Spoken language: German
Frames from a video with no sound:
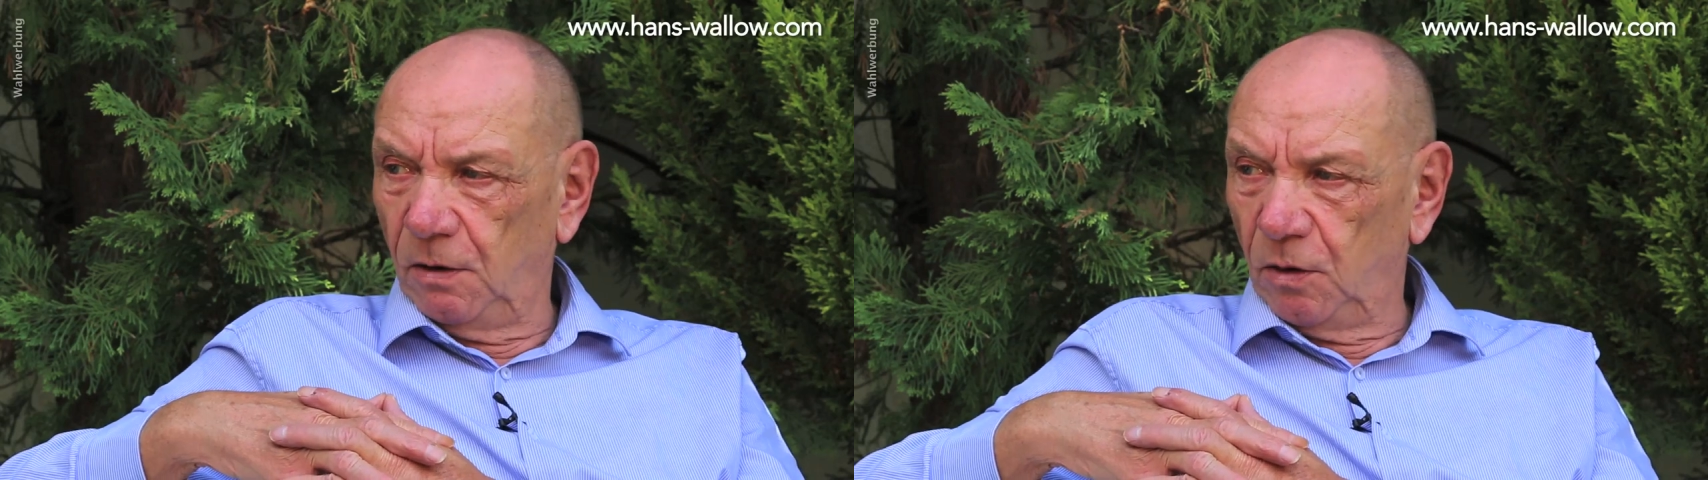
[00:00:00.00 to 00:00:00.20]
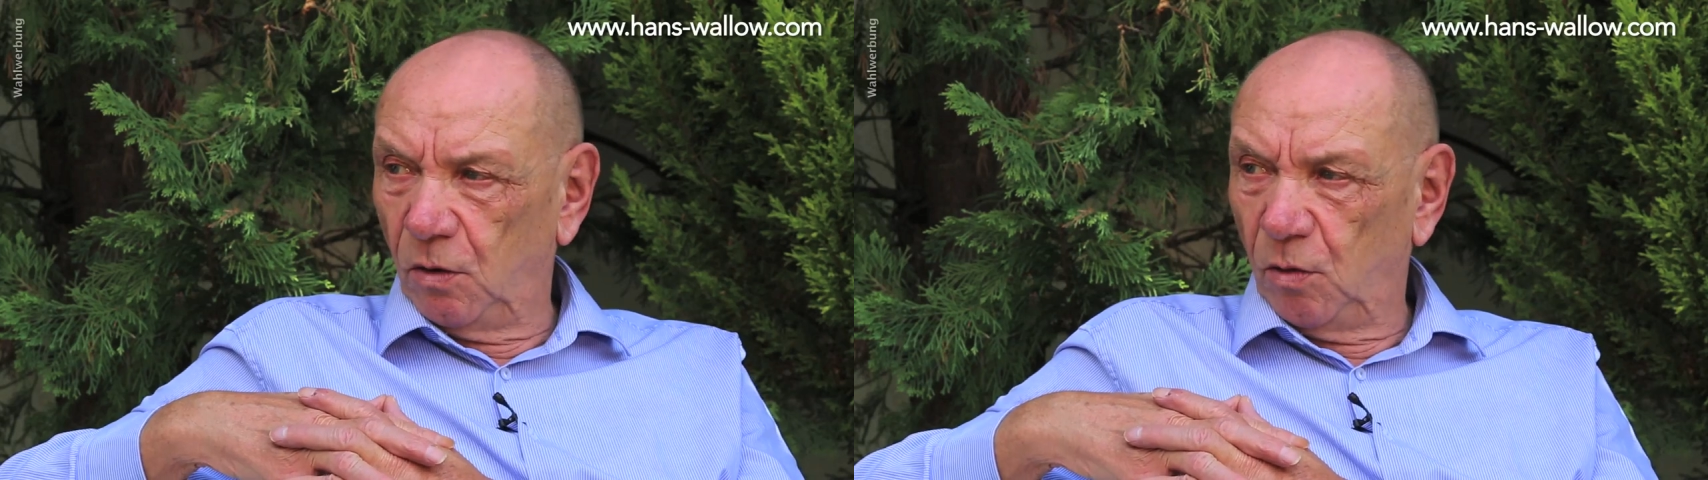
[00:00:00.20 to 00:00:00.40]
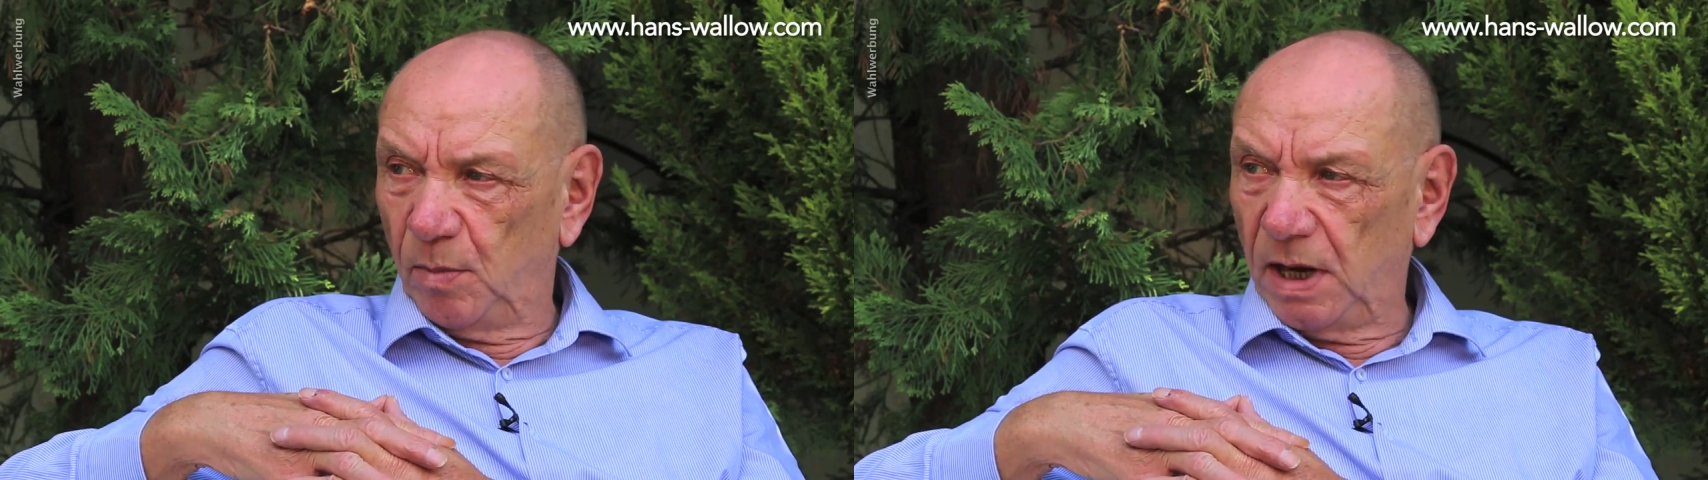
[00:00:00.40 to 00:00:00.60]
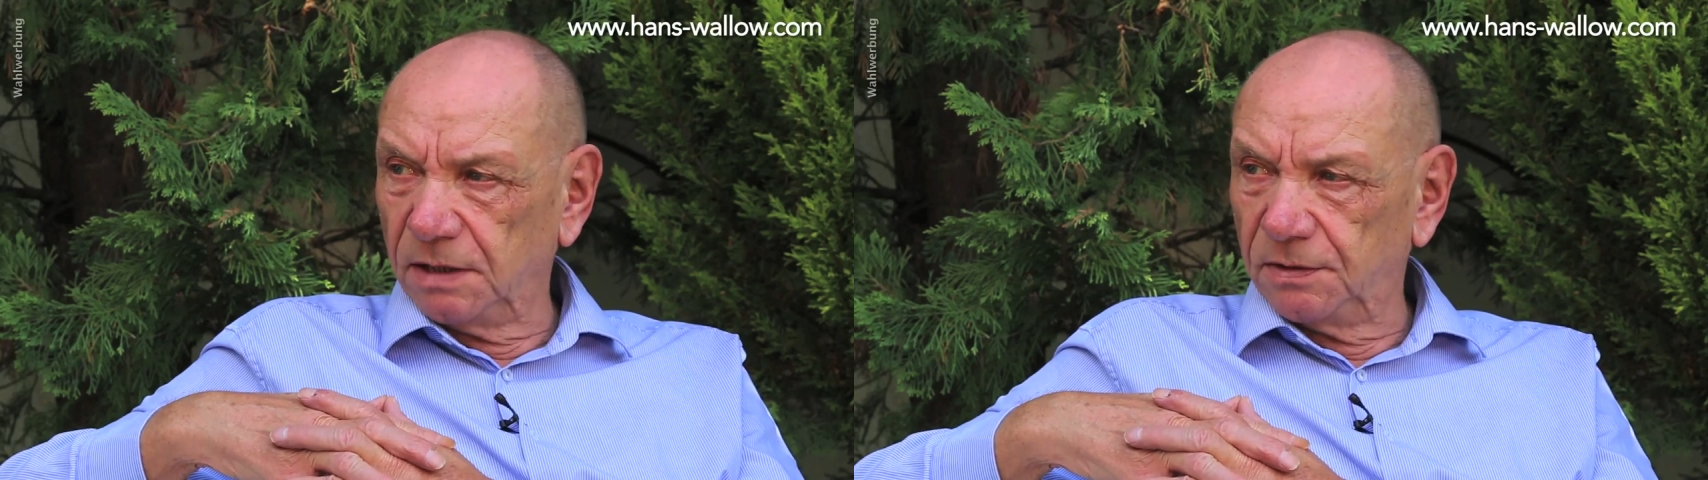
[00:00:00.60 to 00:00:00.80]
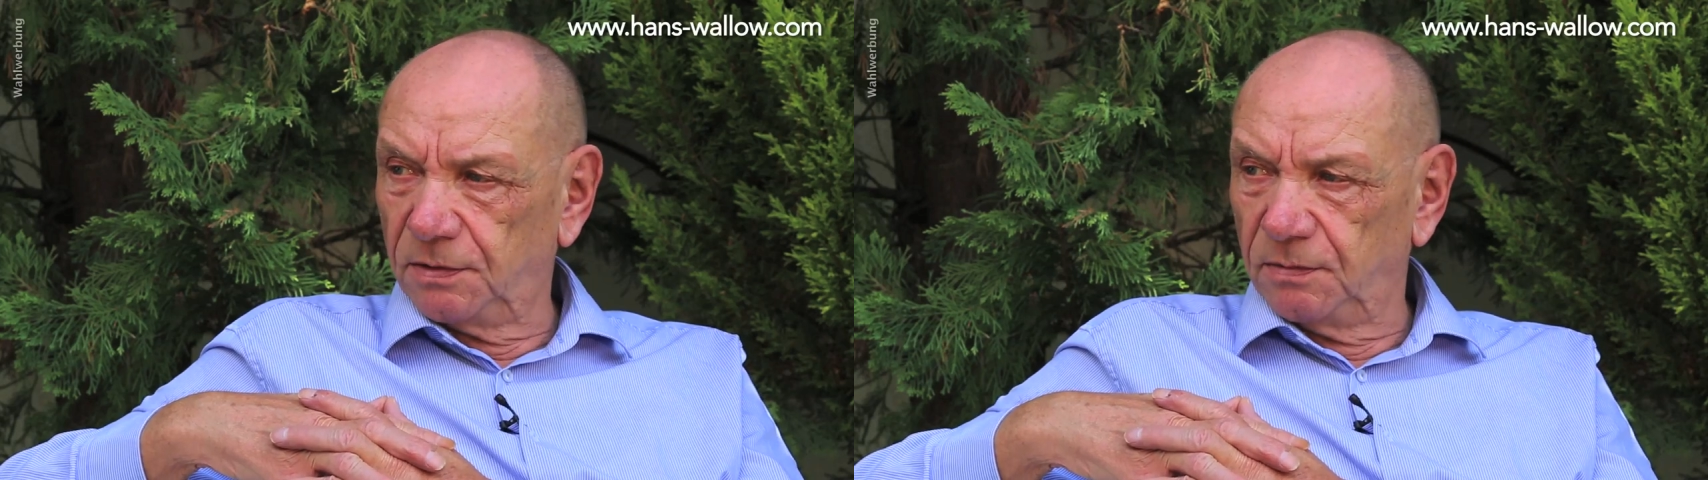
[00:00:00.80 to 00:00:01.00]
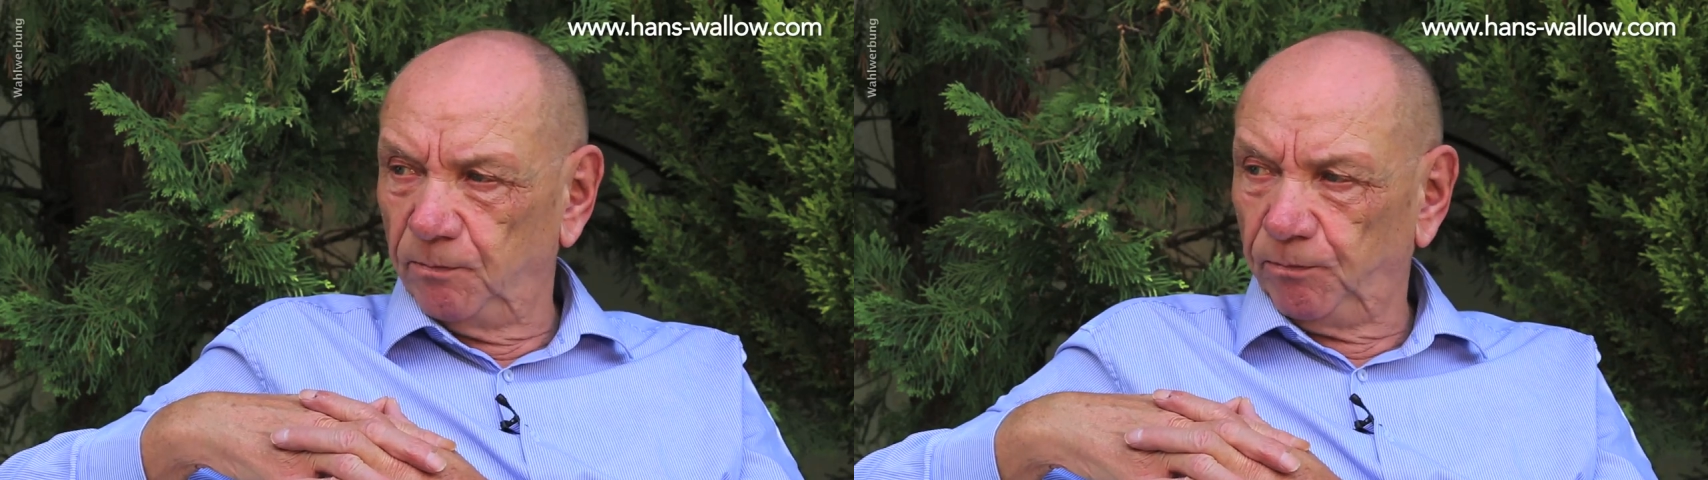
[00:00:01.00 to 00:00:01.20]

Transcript: Europas,